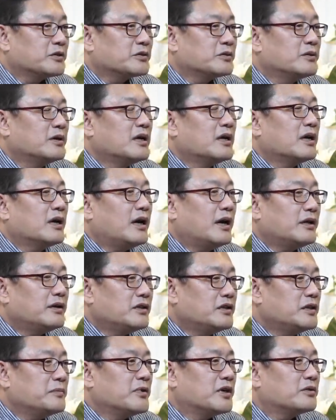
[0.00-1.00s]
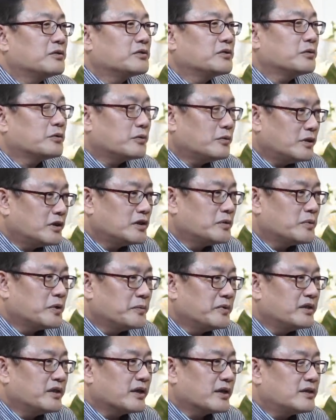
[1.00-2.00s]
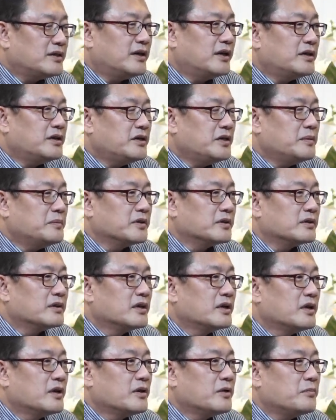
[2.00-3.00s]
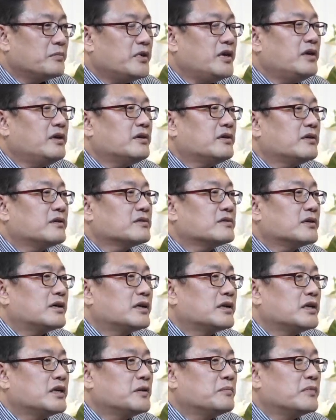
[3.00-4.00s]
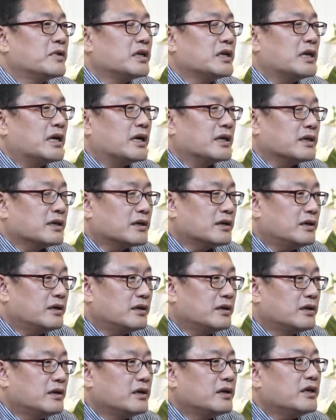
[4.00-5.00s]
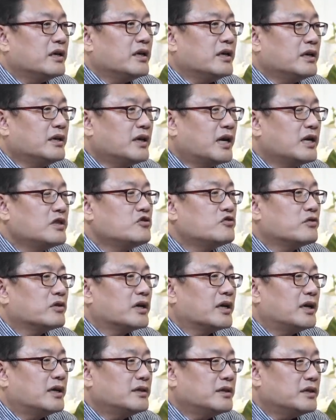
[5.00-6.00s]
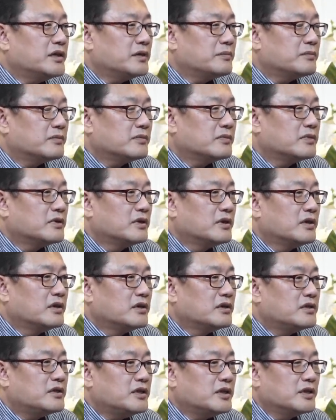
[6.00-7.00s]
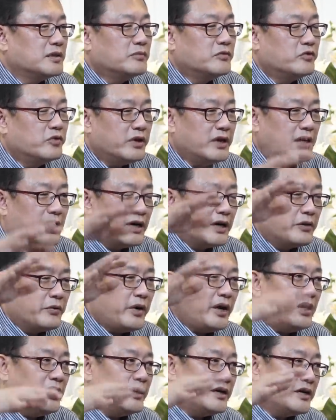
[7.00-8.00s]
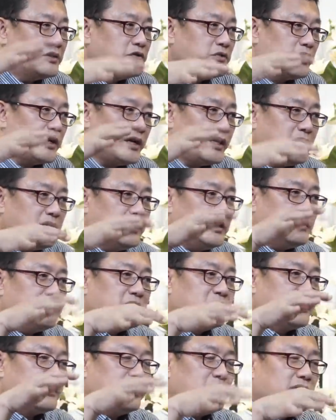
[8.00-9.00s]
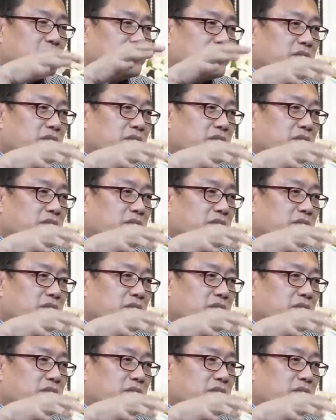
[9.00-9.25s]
것도 하느님하고 소통하는 법인데 그 하느님은 비인격적 하느님만이 아니라 인간 중의 하느님. 지금 우리가 왜 인간 중의 하느님을 그,